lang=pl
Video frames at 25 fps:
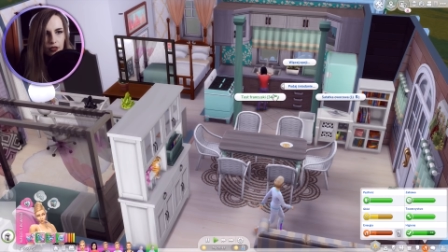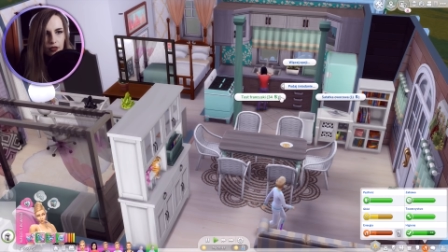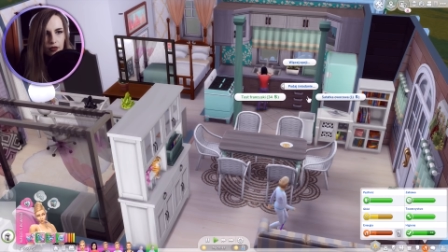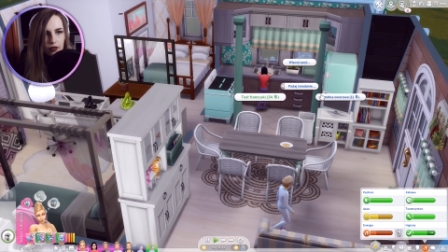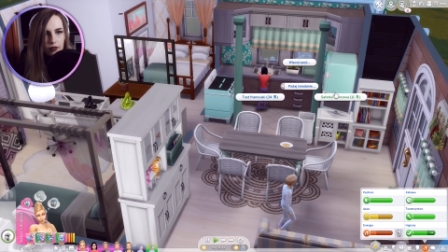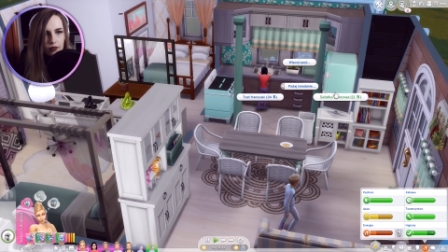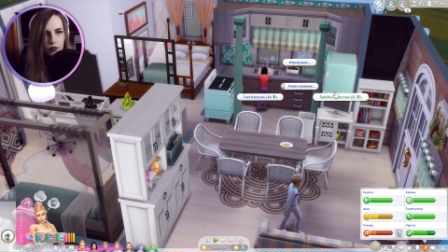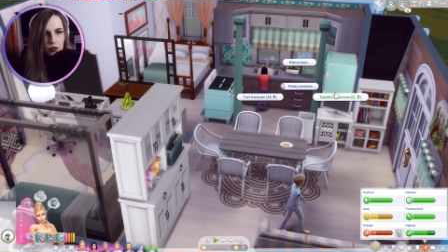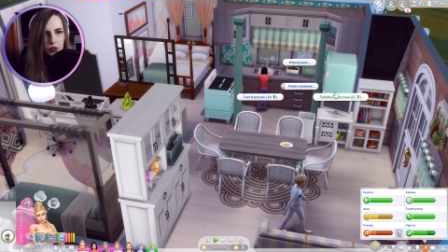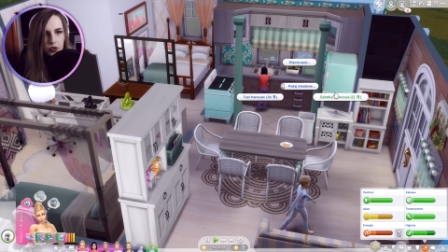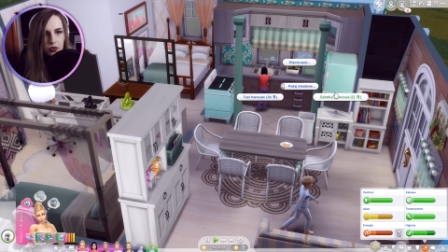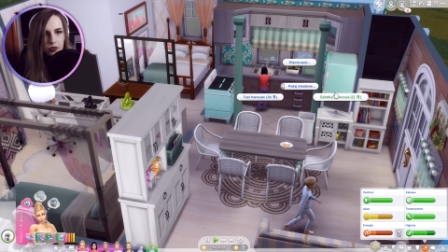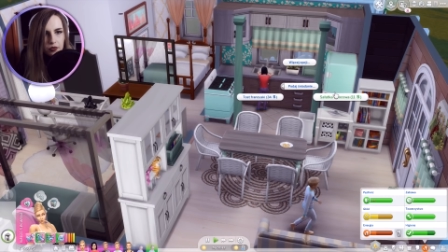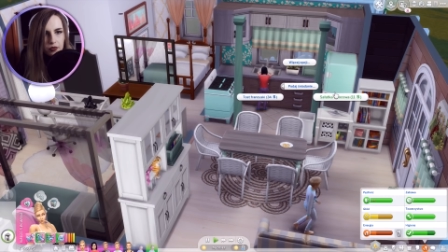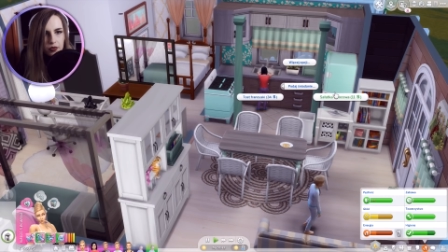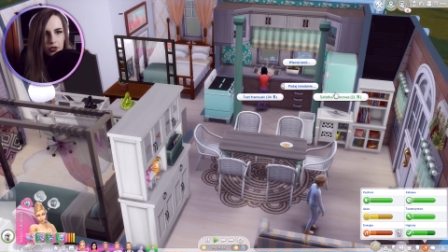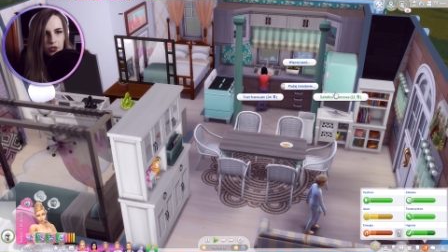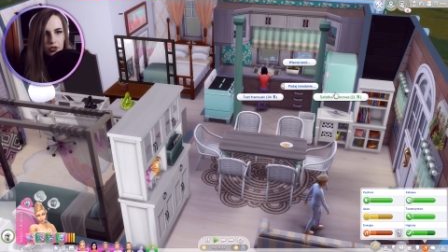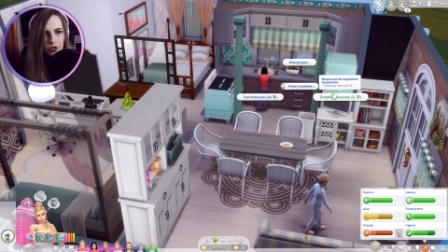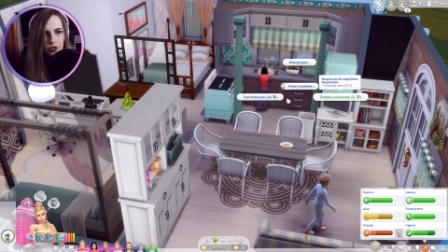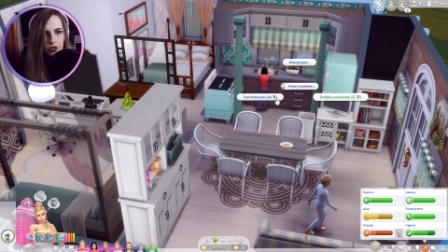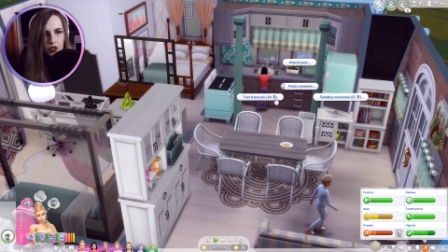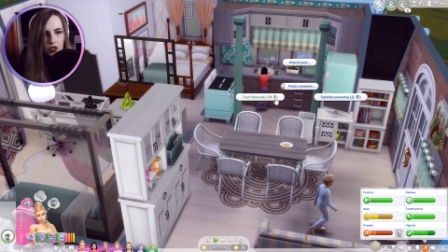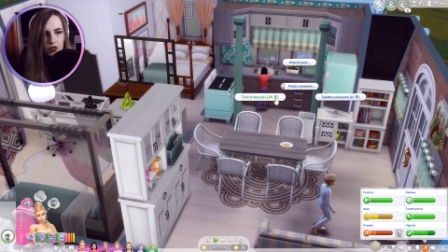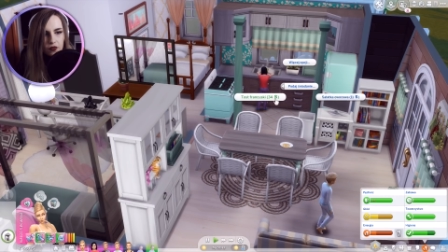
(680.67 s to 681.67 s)
O, może
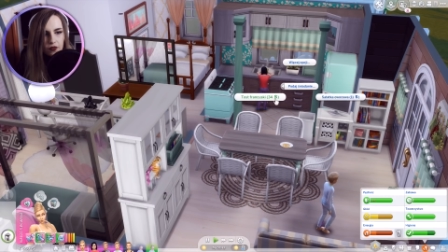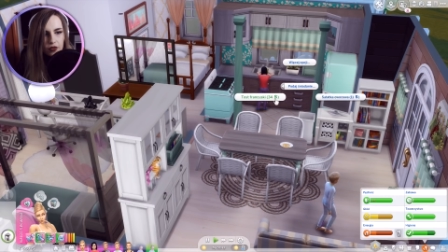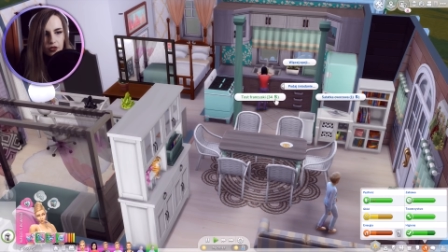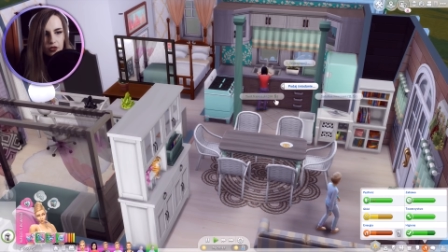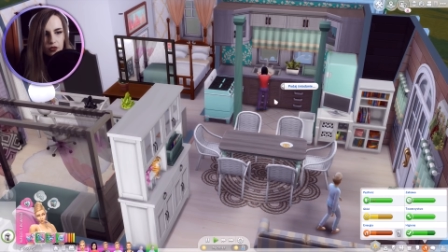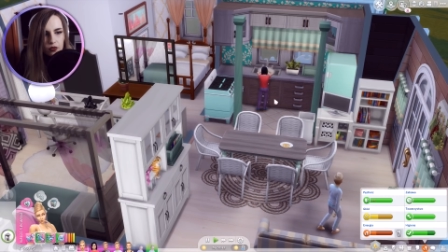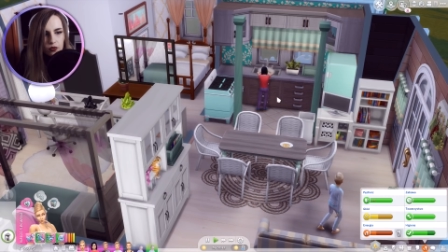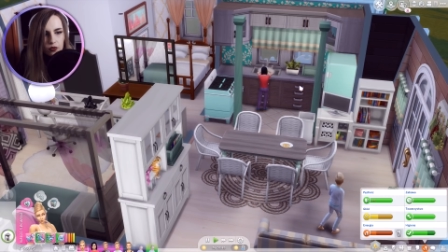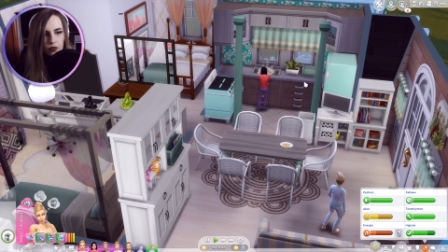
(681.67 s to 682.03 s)
być tost